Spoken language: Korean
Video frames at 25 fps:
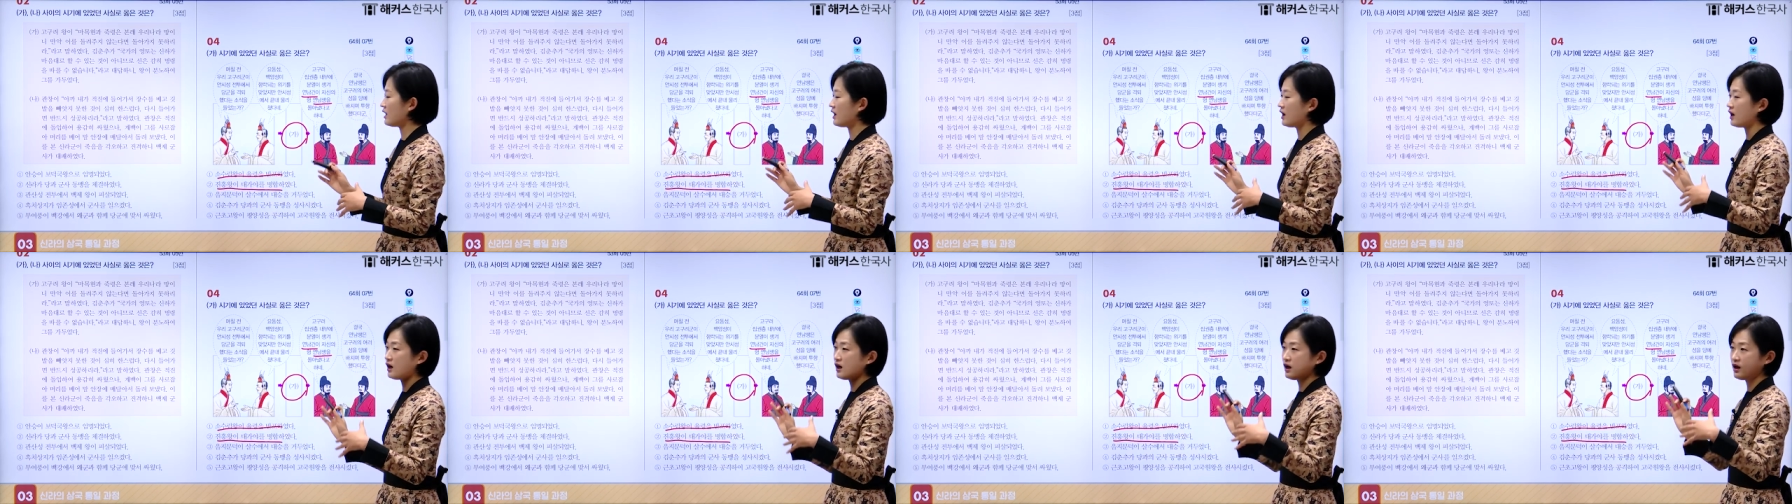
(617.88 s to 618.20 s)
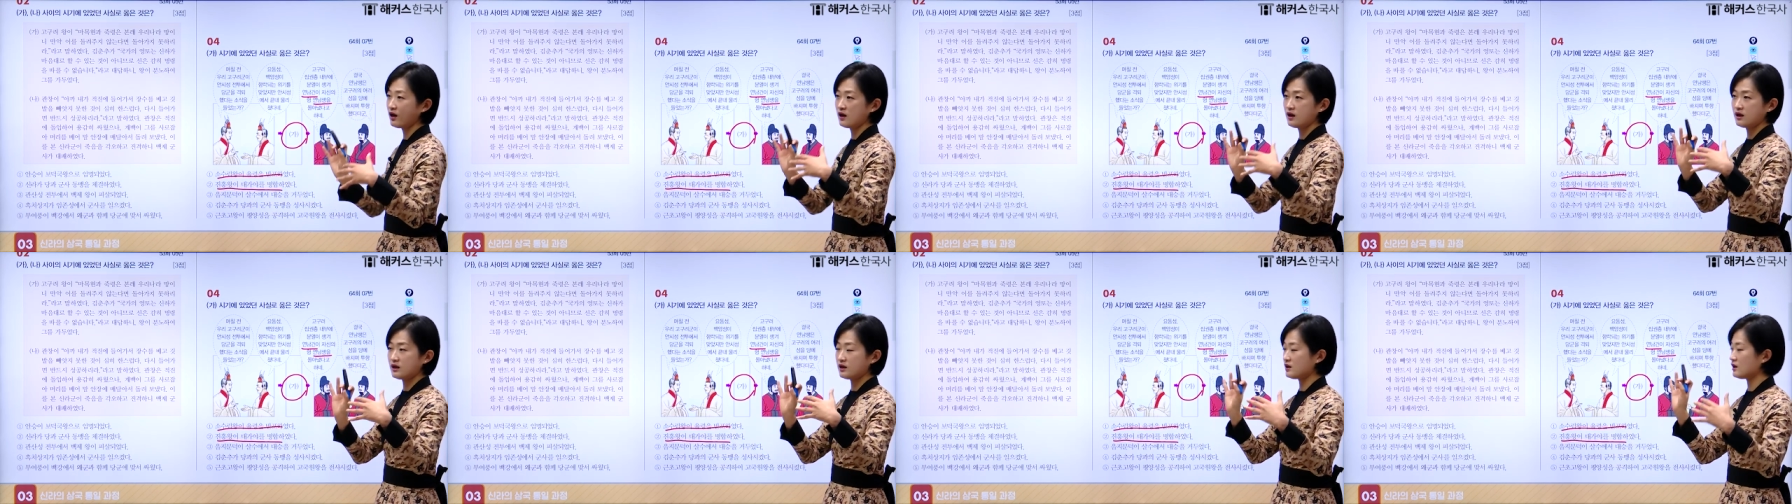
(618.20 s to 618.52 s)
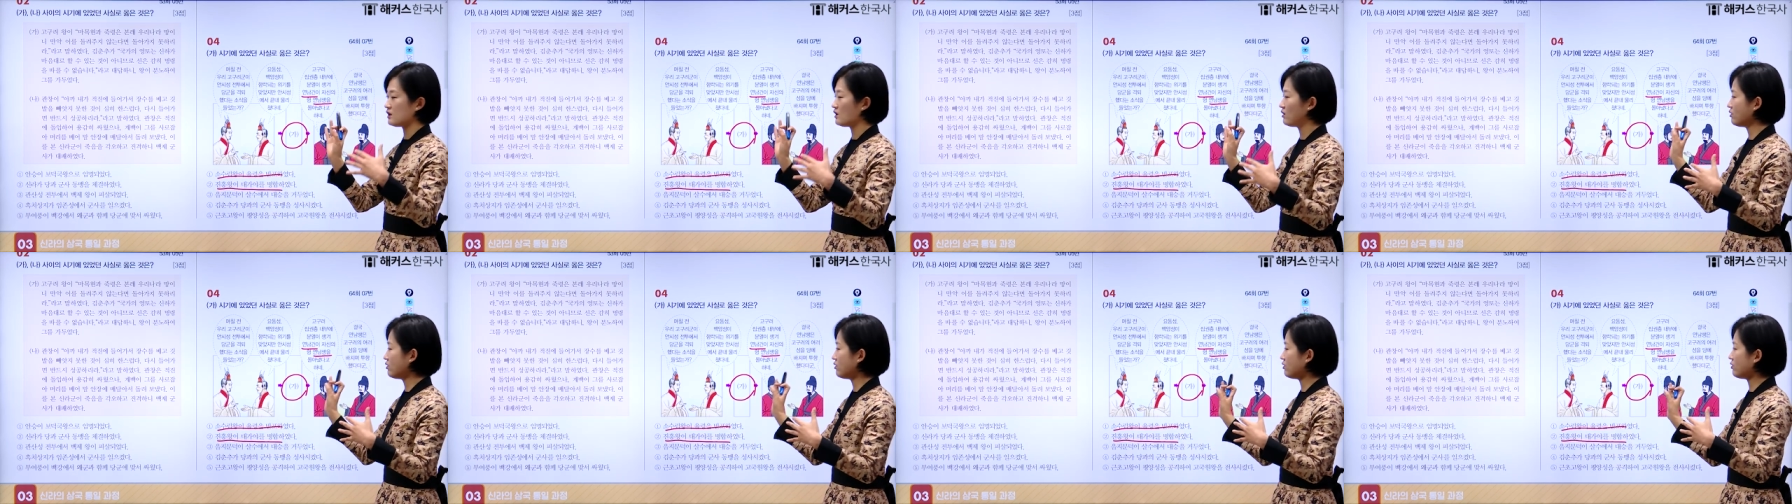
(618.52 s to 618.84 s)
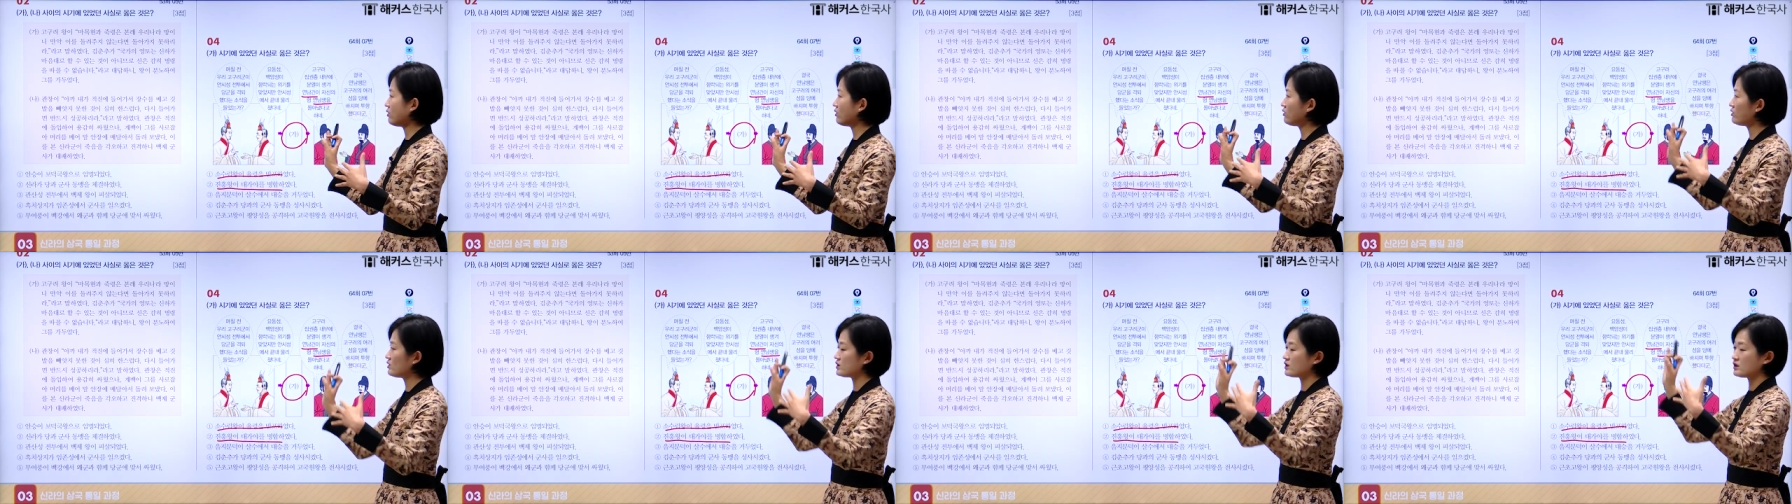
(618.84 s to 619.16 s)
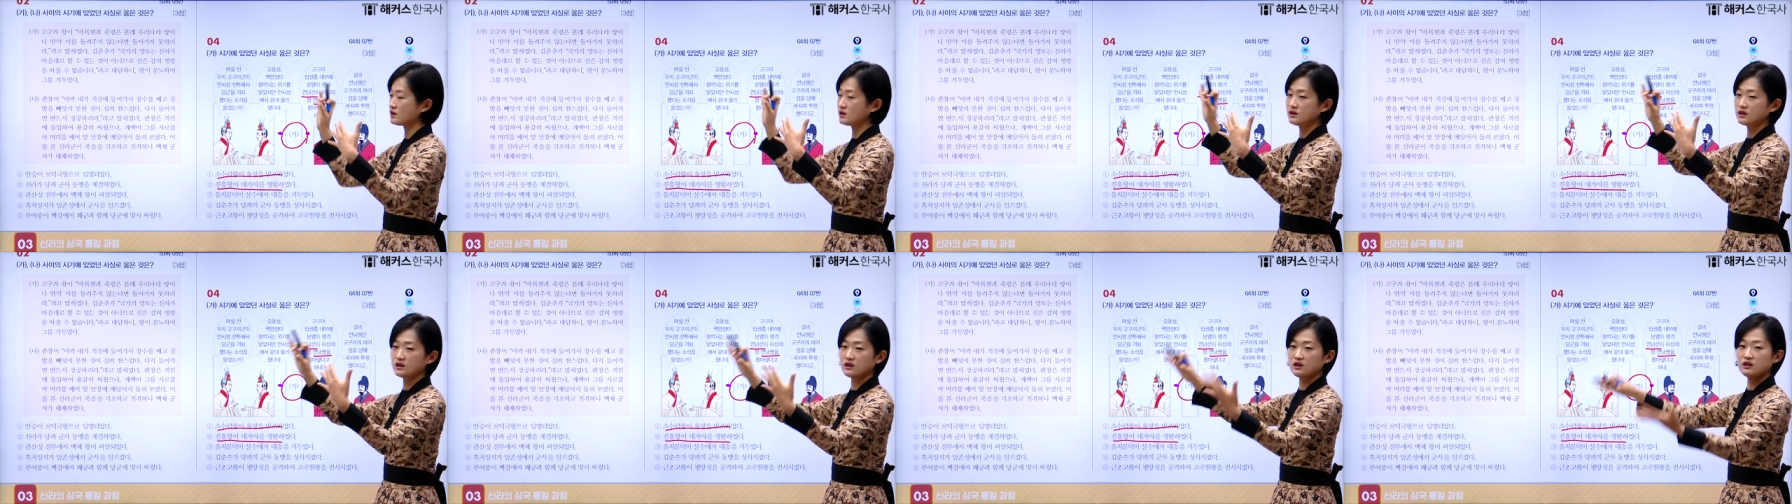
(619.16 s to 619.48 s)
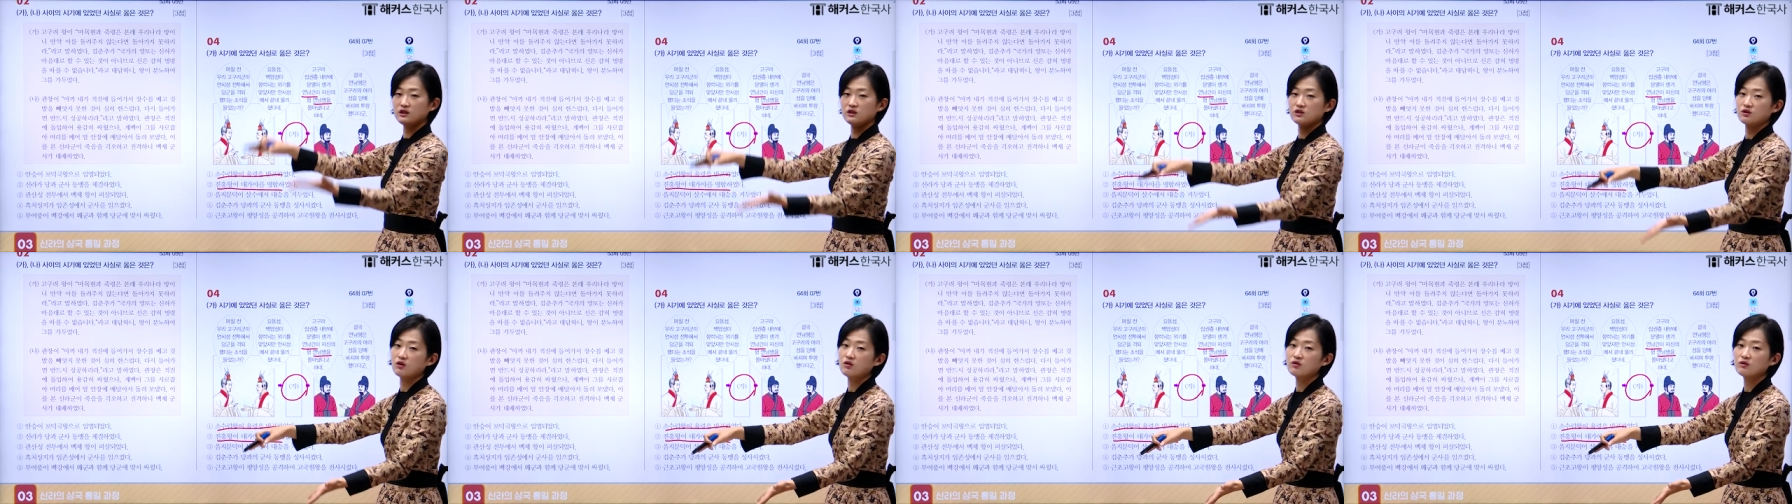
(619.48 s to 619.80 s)
다 이거 훨씬
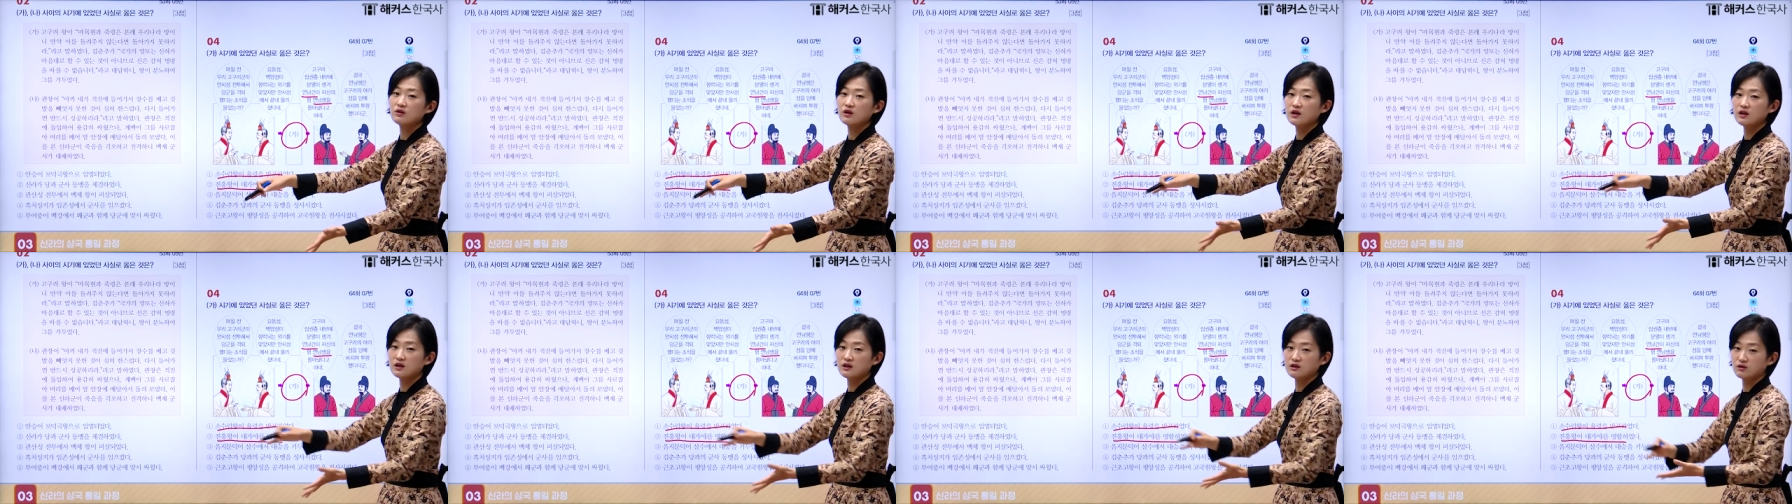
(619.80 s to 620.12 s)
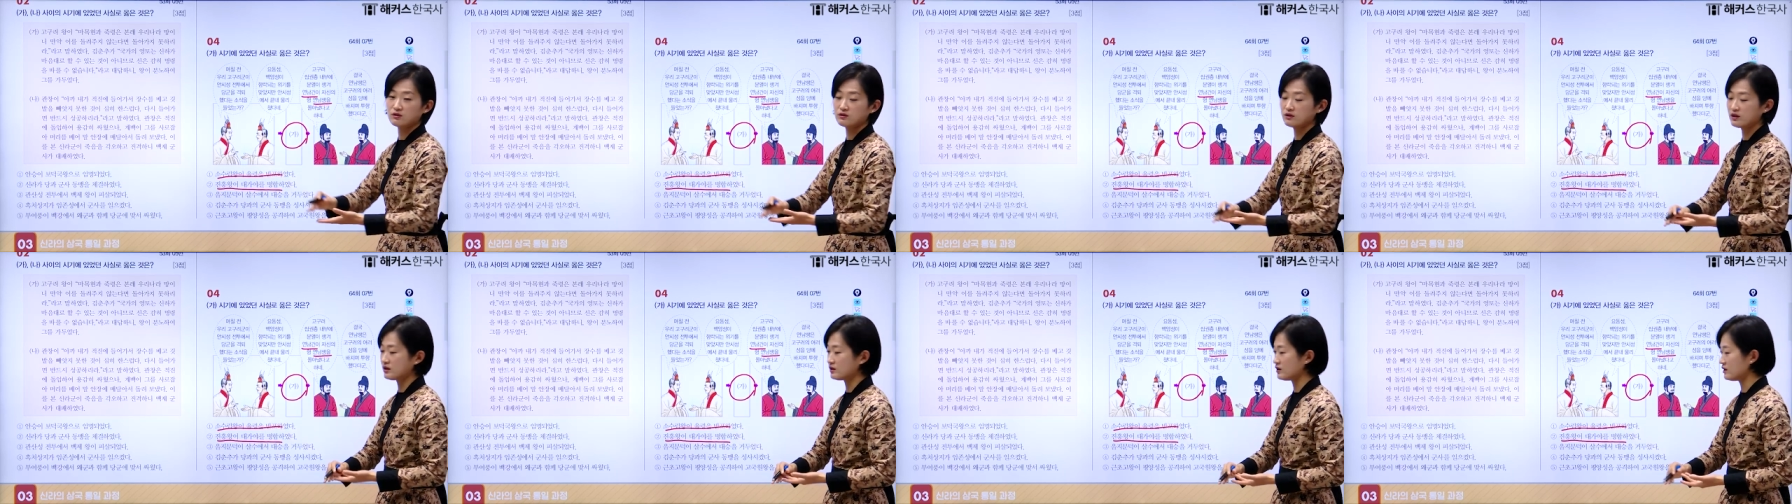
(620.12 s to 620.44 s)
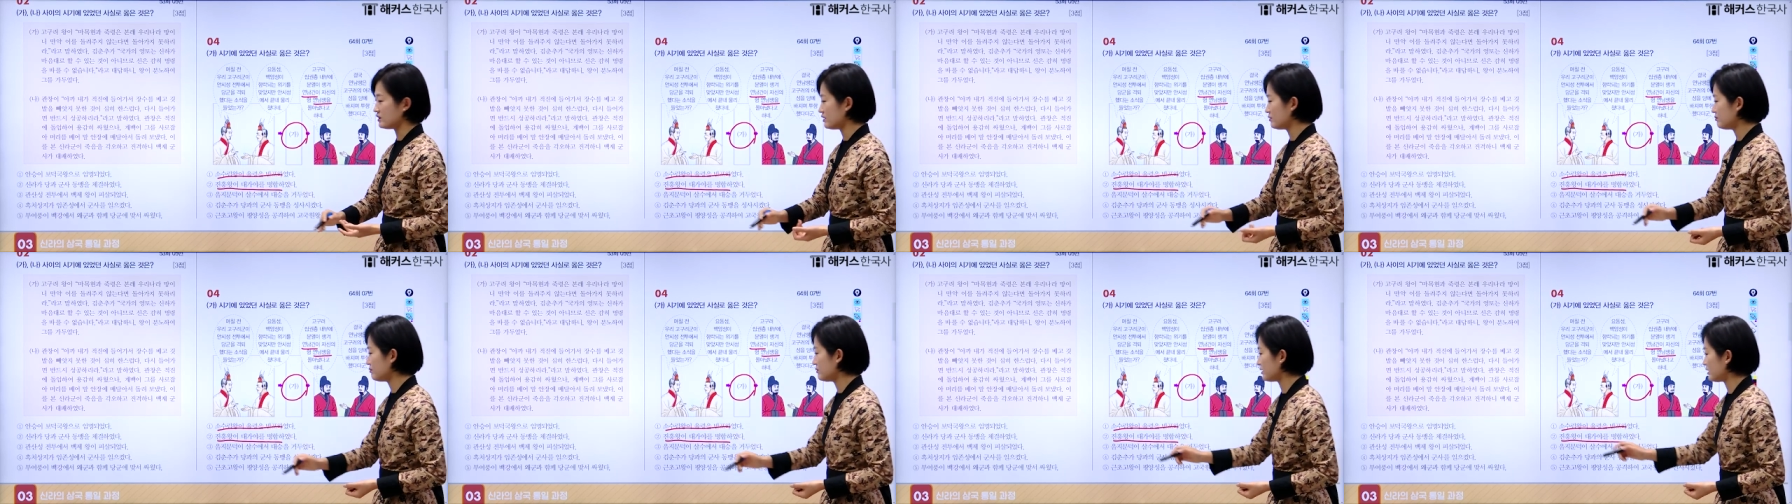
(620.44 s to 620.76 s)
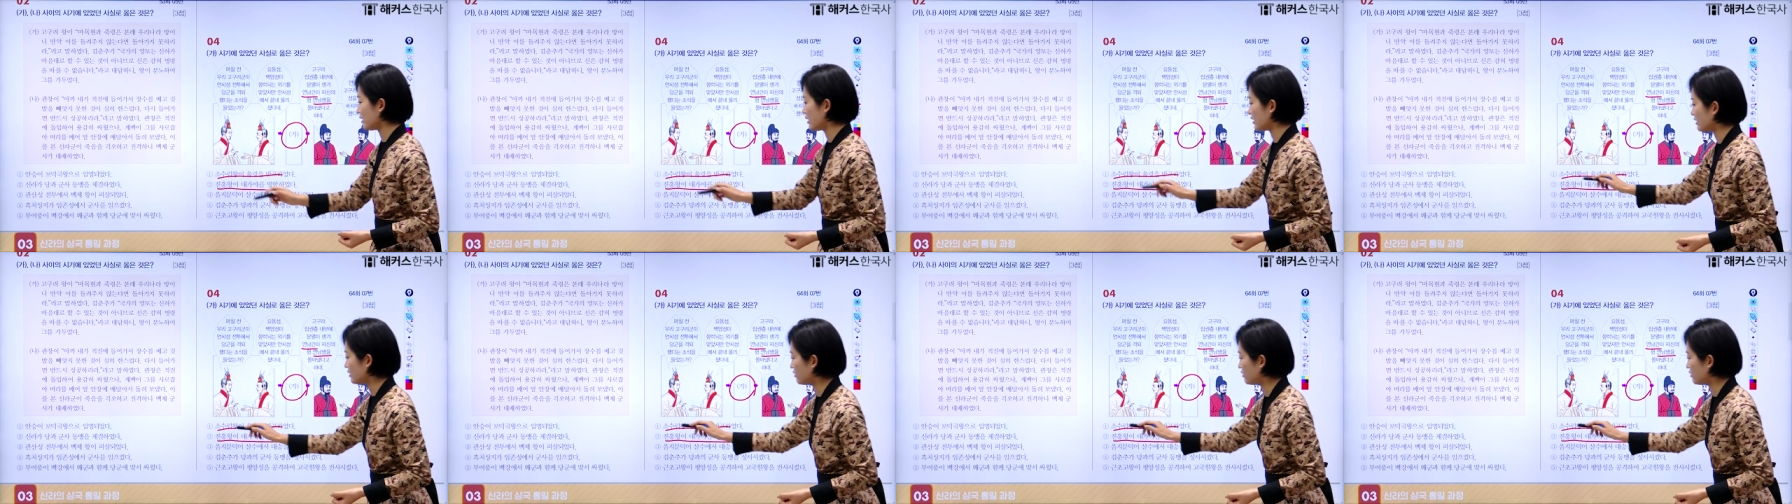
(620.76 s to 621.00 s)
이전에 일어난 일입니다.